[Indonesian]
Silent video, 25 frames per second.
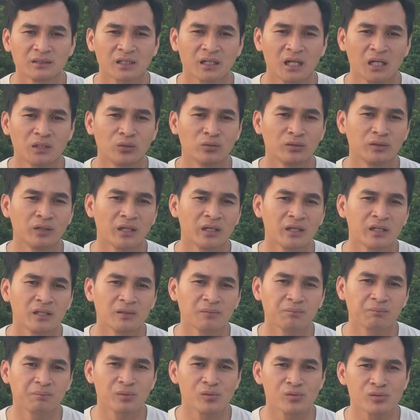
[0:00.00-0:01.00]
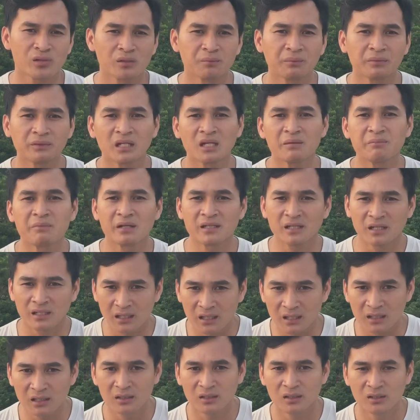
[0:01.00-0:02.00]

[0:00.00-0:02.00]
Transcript: Tergantung dari perusahaan penerimanya ya